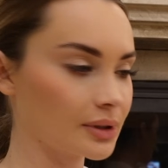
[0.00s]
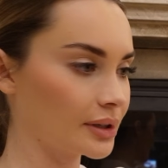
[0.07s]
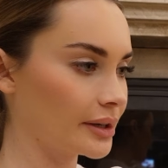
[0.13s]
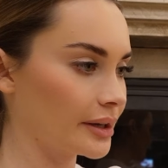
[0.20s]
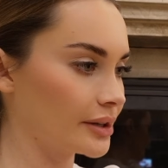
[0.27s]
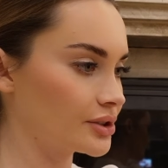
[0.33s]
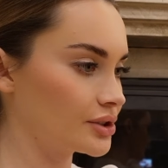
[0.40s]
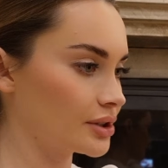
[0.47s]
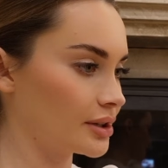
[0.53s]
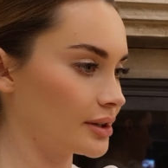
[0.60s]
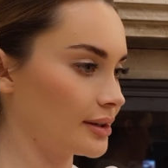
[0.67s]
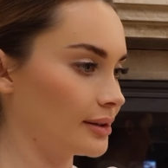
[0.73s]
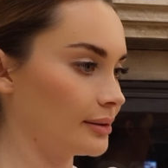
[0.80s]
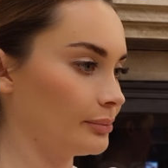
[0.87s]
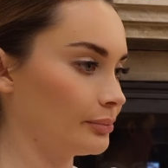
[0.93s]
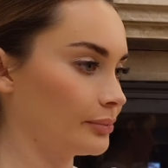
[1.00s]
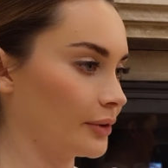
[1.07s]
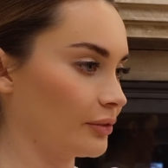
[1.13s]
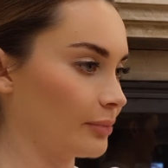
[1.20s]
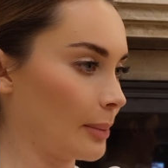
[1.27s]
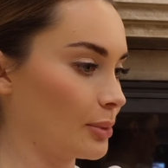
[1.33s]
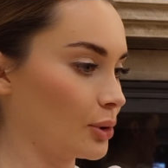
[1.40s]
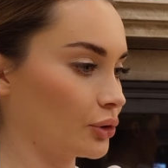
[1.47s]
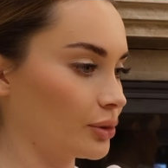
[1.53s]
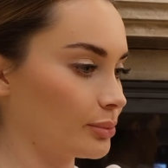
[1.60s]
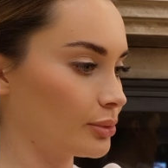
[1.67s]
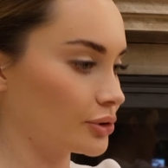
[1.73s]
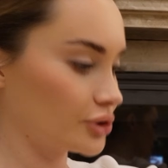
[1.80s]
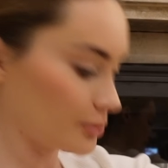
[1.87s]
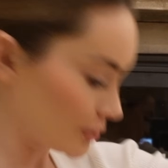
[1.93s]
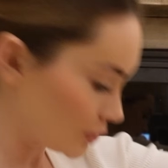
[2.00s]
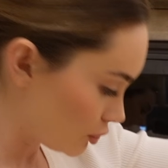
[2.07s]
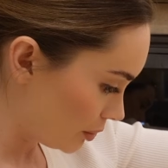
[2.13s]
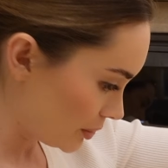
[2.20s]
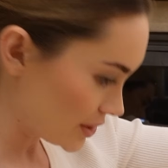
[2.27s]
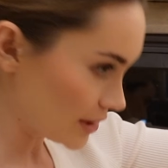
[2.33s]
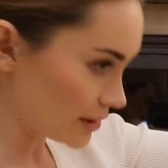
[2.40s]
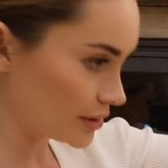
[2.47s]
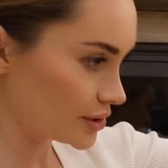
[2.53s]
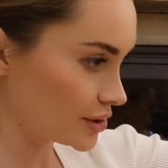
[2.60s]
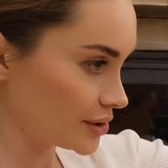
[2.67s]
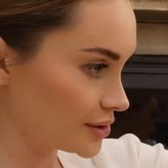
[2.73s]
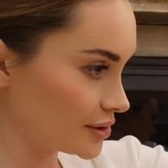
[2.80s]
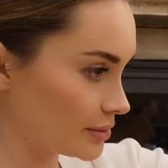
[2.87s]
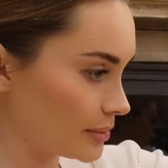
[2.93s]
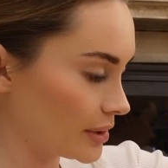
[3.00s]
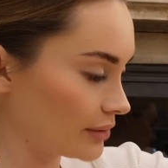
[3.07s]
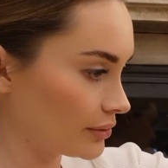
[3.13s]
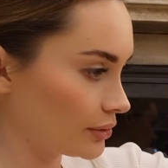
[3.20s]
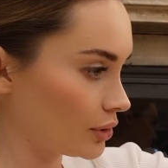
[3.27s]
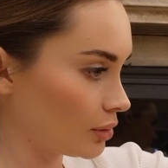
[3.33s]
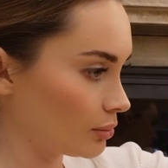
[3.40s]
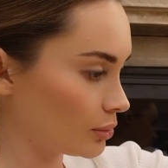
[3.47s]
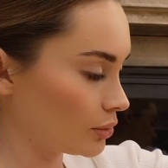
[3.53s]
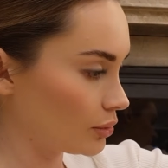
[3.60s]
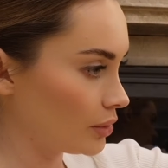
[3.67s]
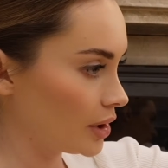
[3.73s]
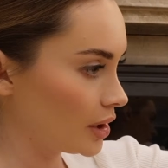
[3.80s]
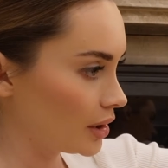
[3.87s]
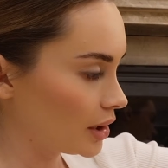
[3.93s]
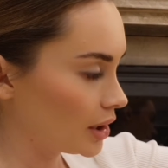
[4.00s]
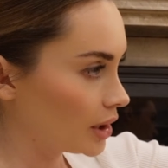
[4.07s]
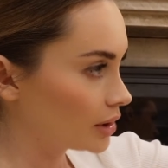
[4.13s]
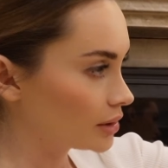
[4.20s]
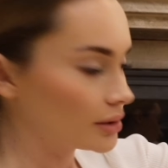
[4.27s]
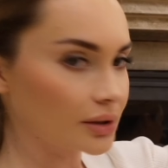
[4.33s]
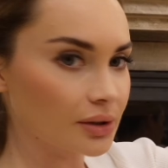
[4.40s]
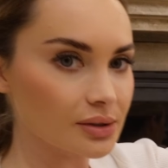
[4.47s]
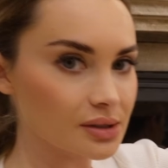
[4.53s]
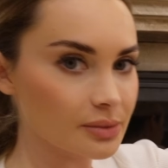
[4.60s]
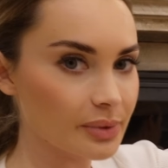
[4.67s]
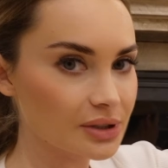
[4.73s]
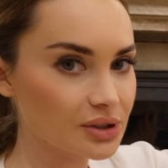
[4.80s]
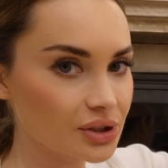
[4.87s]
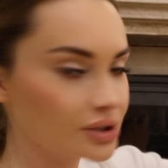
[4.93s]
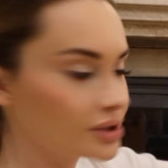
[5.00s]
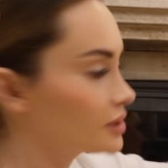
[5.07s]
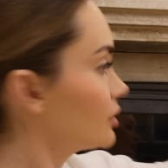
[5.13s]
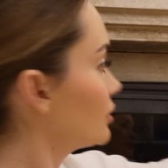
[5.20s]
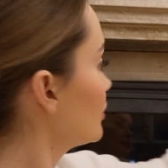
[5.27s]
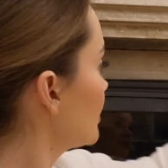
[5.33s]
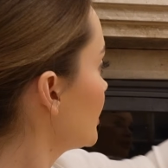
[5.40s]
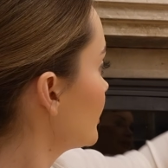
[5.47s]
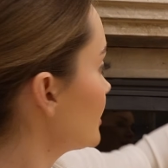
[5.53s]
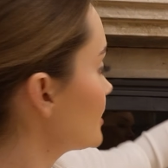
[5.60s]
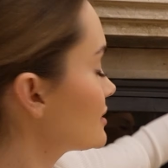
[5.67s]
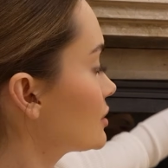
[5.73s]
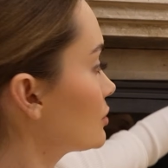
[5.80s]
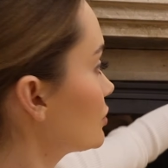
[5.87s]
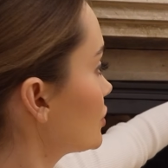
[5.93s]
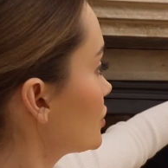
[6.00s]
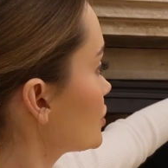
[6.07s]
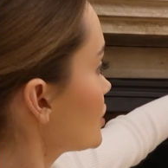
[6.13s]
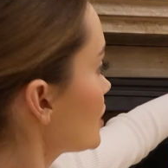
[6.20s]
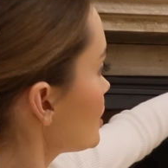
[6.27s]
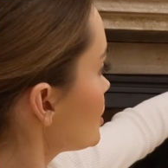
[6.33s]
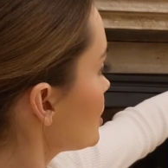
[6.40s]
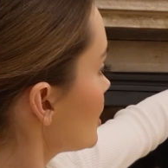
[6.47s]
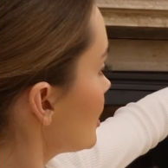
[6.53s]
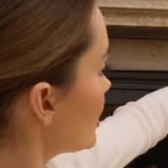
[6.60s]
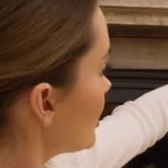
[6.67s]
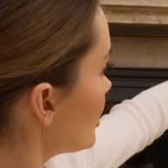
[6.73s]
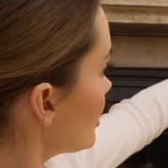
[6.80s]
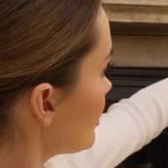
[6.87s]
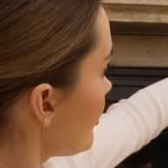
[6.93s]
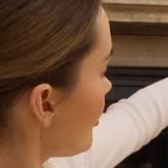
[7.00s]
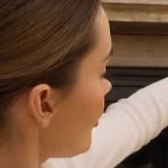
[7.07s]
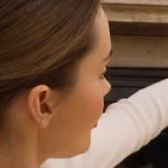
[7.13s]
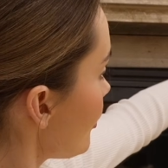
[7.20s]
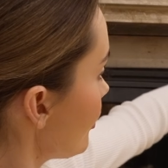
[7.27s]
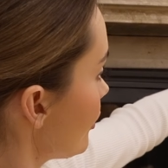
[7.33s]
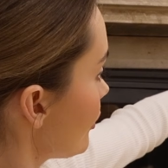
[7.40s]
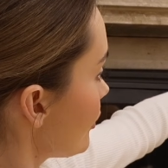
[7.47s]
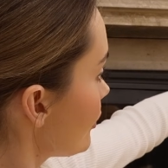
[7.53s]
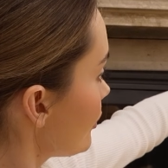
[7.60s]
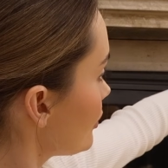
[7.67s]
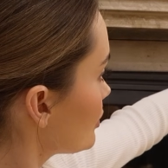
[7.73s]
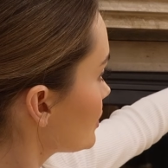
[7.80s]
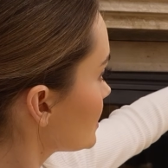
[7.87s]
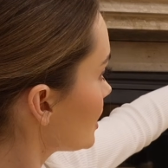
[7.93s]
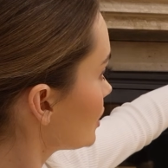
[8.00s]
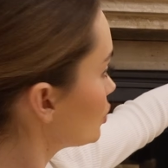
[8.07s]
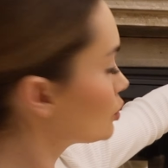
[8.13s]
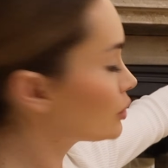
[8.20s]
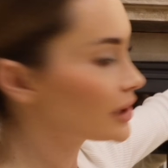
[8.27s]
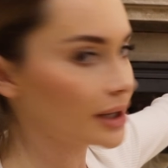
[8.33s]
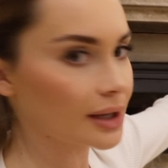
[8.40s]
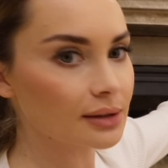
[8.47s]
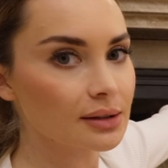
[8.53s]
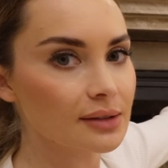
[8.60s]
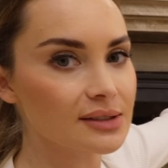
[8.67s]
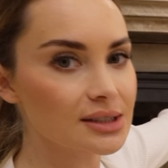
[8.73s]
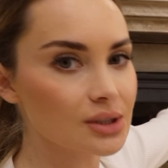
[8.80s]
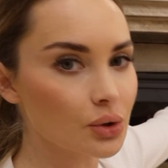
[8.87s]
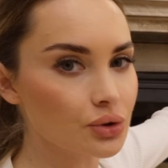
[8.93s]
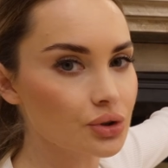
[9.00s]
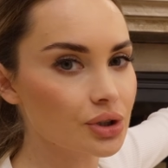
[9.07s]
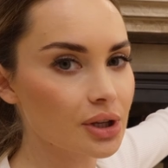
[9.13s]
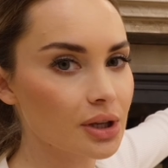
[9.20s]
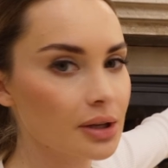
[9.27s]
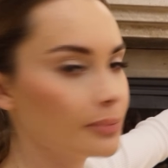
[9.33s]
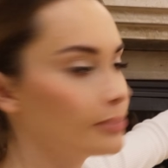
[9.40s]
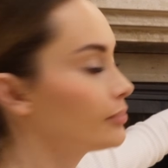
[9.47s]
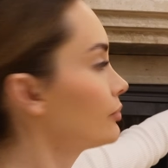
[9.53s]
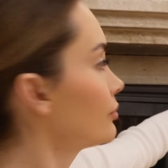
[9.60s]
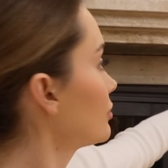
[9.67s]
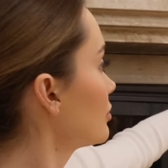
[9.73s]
takie haczyki, w Papko nie było, żeby kupić, ale na szczęście miałam w domu. Tylko zobaczę, czy one nie są troszeczkę mm, za długie, te wstążki.